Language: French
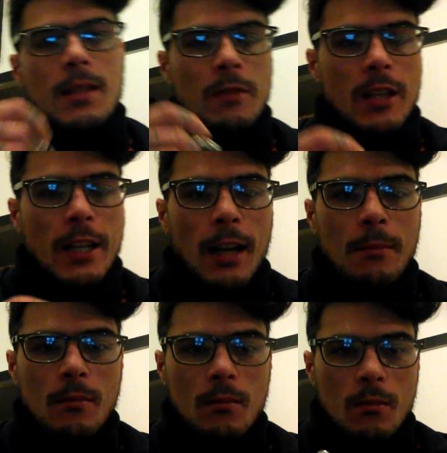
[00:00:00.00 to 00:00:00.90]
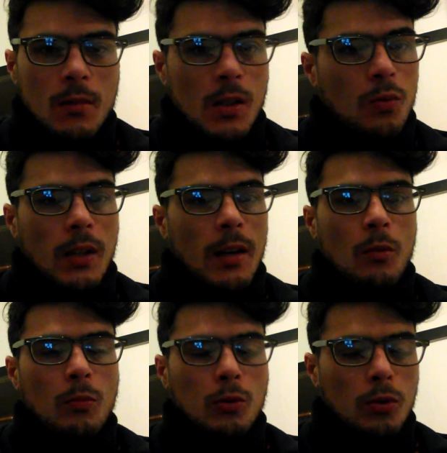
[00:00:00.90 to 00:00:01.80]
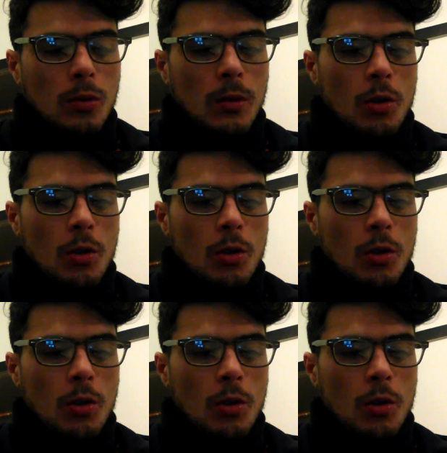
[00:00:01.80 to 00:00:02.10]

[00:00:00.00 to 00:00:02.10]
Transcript: 6 mg. C'est totalement mon taux,